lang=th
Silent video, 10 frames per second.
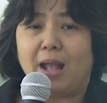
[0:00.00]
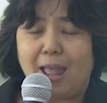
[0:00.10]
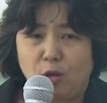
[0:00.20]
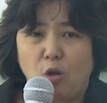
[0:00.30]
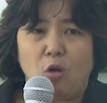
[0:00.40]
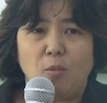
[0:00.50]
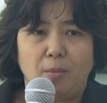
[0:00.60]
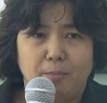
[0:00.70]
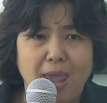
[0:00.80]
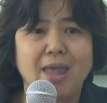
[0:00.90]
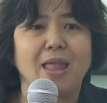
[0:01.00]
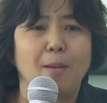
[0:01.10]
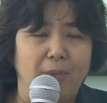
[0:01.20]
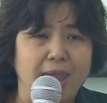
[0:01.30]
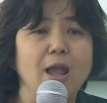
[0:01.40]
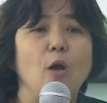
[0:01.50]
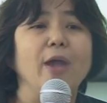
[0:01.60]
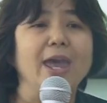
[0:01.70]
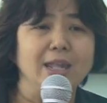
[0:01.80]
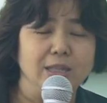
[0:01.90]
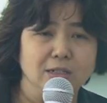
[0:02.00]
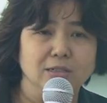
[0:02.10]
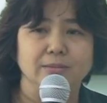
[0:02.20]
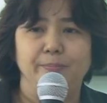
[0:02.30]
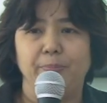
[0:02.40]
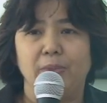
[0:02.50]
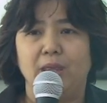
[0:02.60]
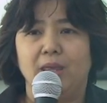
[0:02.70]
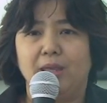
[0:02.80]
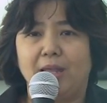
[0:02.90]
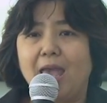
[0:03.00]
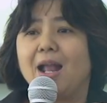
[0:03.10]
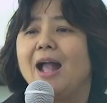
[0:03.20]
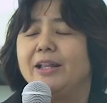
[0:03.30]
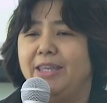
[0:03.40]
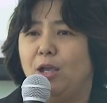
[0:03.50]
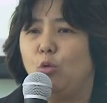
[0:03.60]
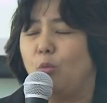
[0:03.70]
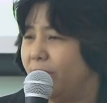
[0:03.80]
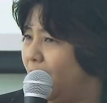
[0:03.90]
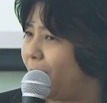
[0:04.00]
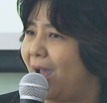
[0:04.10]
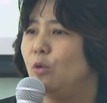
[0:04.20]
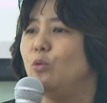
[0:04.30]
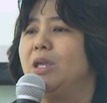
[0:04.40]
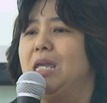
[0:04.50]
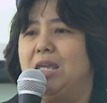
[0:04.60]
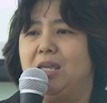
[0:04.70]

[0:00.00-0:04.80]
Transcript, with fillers: การขอร้องบอกแม่ทำให้เขาแค่นั้นเถอะแค่ครั้งเดียวโรงพยาบาลโอเค